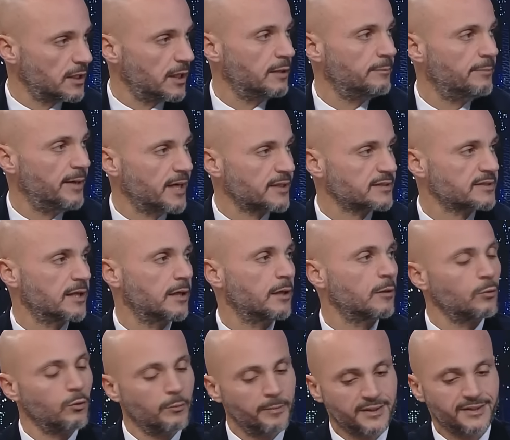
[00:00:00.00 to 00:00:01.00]
البعثه
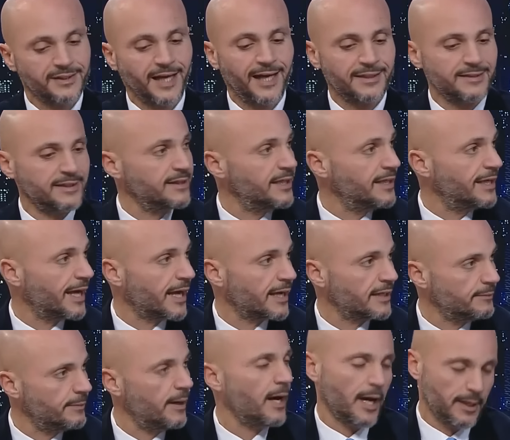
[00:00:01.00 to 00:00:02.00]
وبالتحديد
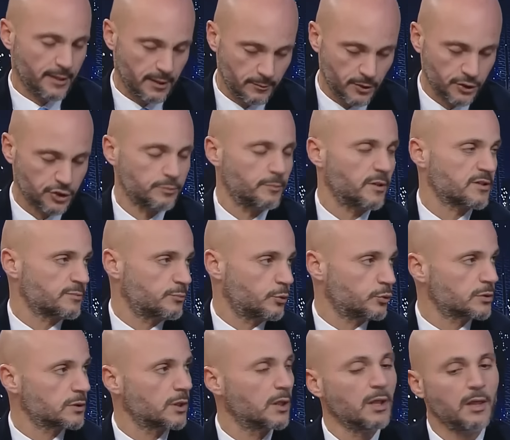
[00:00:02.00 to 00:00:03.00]
اللعيبه عن الماتش
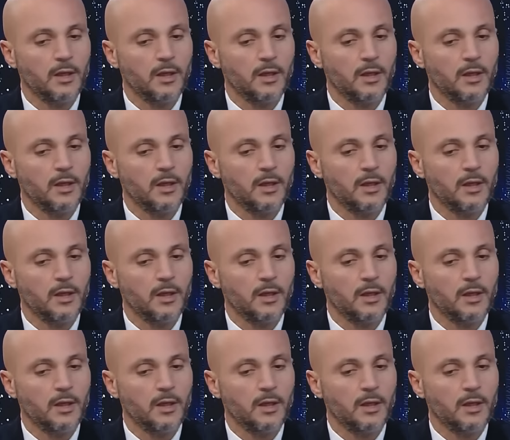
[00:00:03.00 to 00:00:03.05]
مظبوط